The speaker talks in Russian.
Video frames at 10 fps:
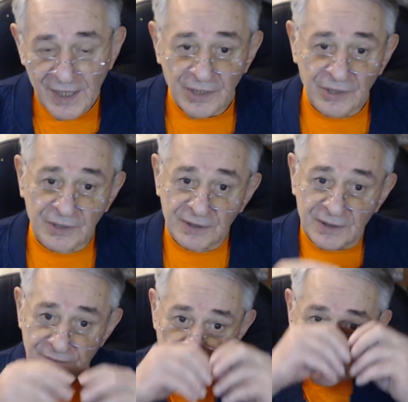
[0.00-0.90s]
И
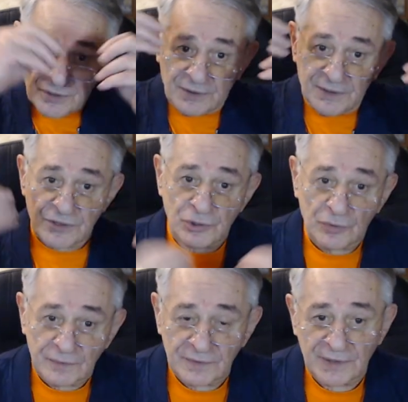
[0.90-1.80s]
когда все
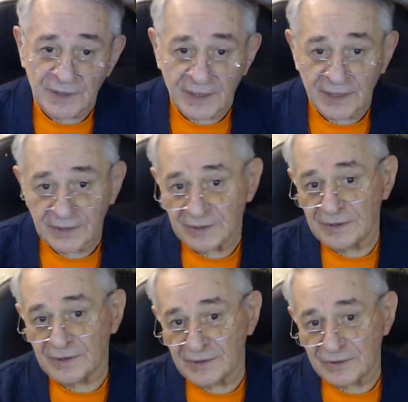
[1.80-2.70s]
согласовано, а это
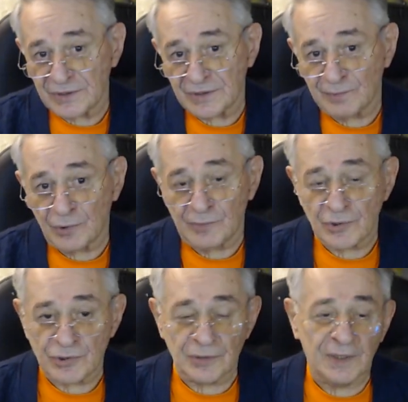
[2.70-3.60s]
делается с
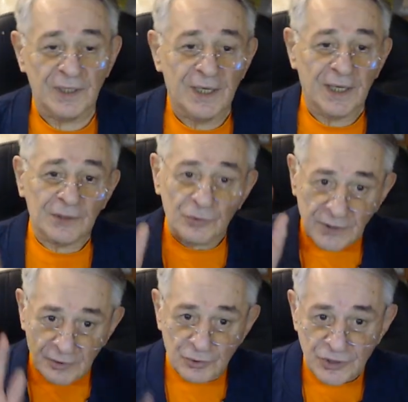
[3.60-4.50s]
помощью ну,
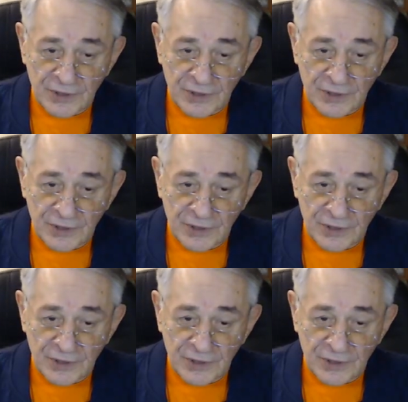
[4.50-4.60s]
короче